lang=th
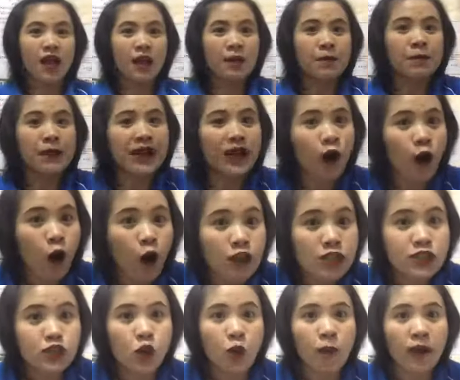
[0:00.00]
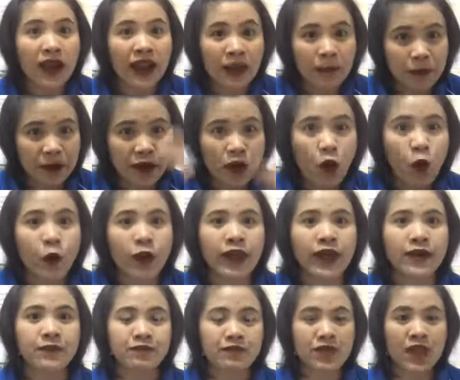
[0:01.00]
มันโคตรทรงพลังประโยคเนี้
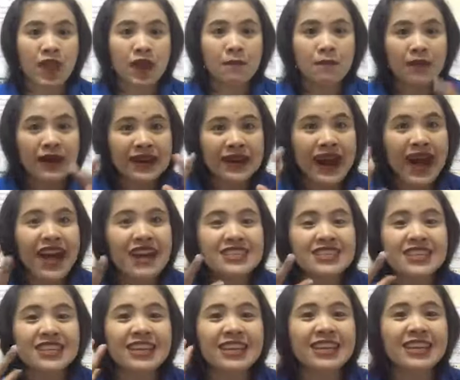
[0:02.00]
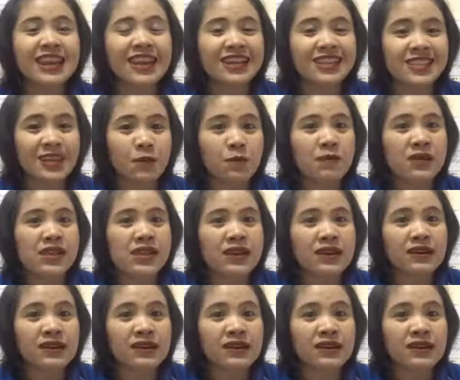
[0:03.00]
ยมันน่าจะดีนะถ้าฉันมี